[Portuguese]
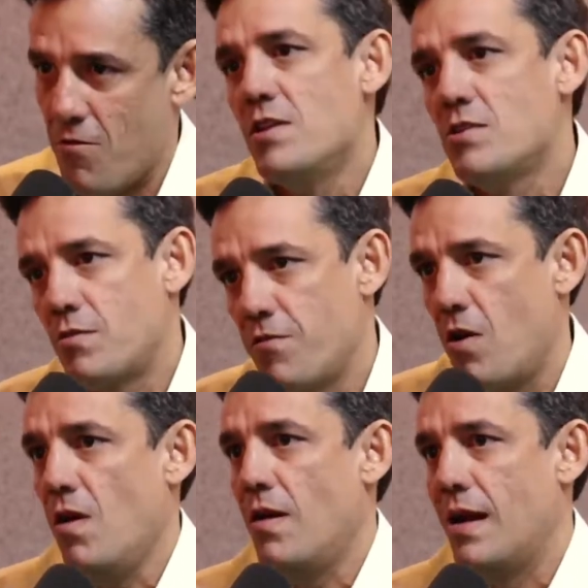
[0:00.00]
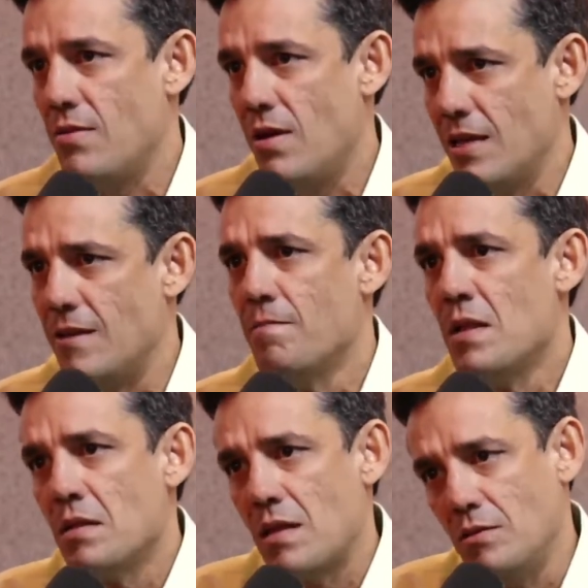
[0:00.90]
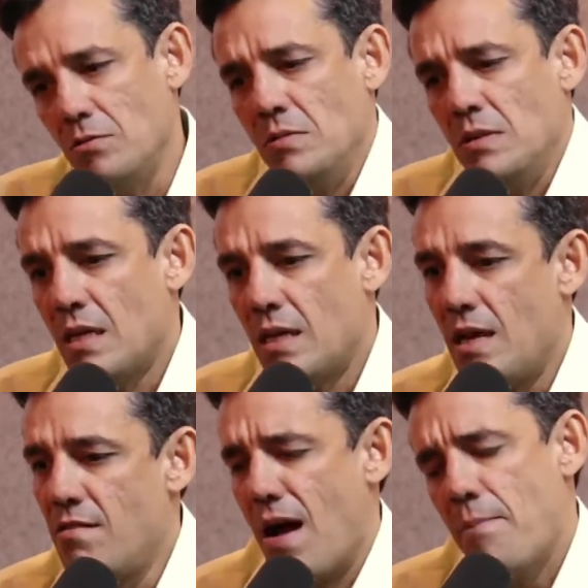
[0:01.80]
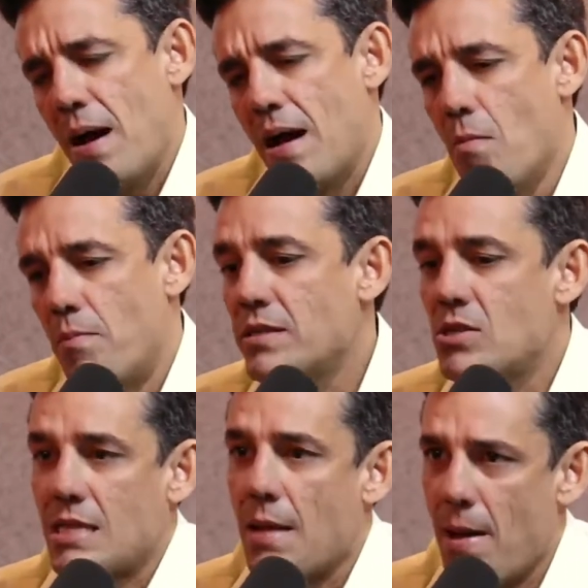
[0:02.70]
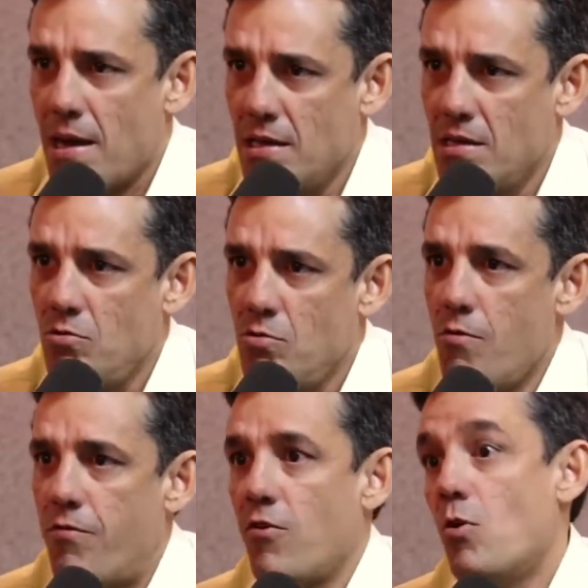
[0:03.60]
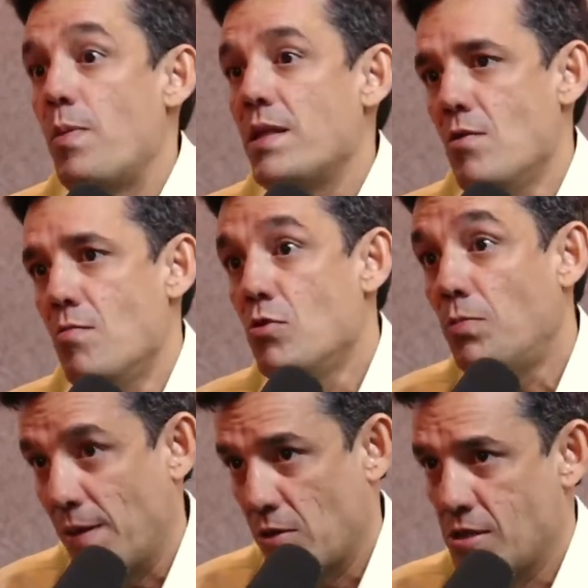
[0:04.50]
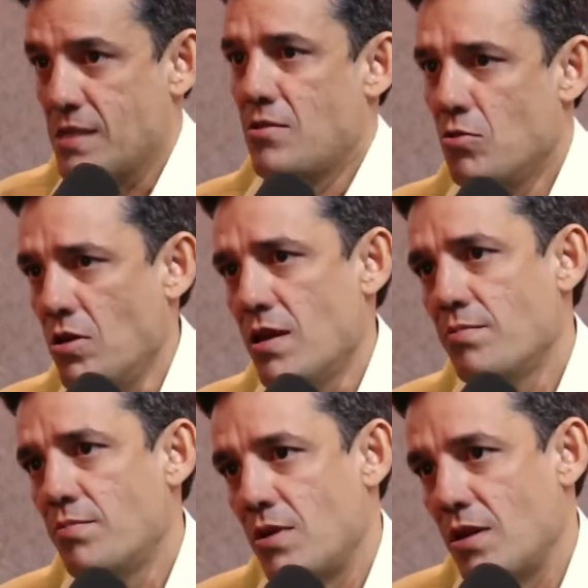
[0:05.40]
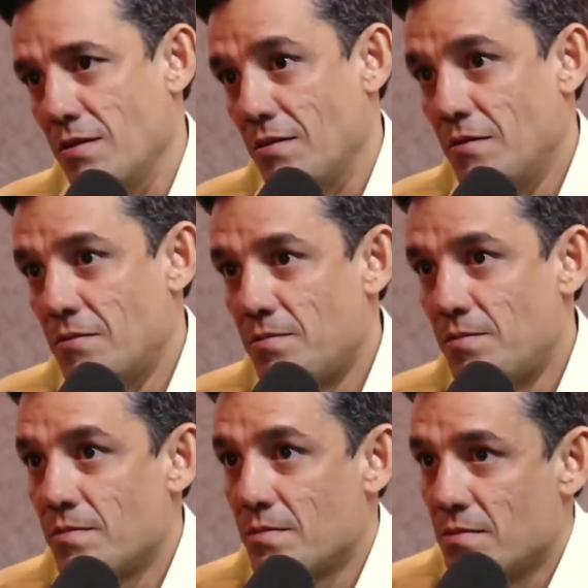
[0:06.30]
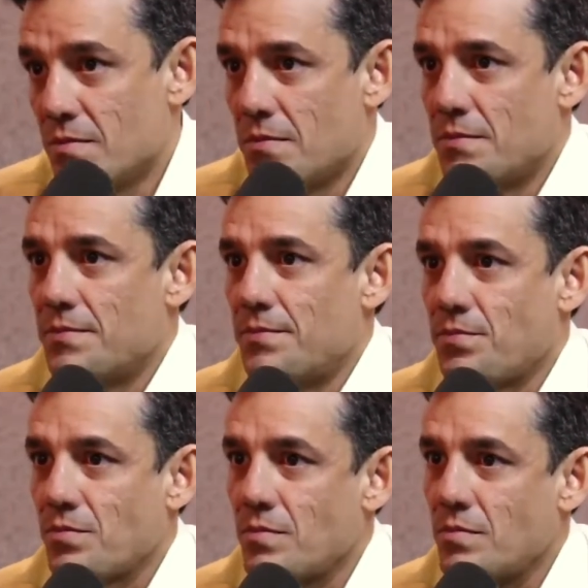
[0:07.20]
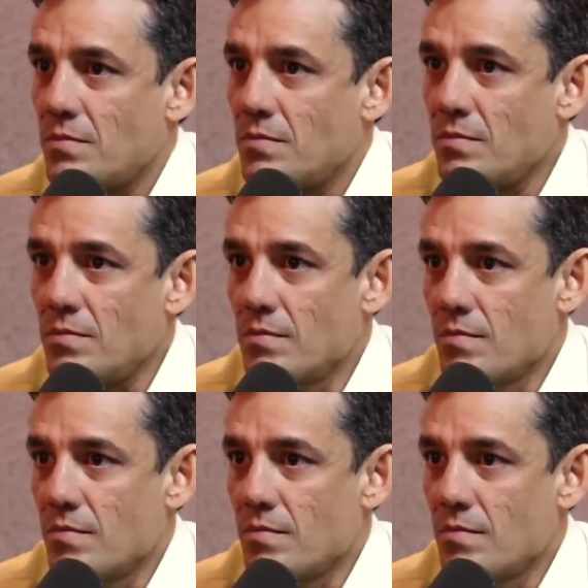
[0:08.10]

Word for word: hum. foi isso que foi colocado ali. Então, ele vai pagar um preço, já está pagando. O Flow perdeu muito patrocinador, né? Porque... demais. Tanto que eles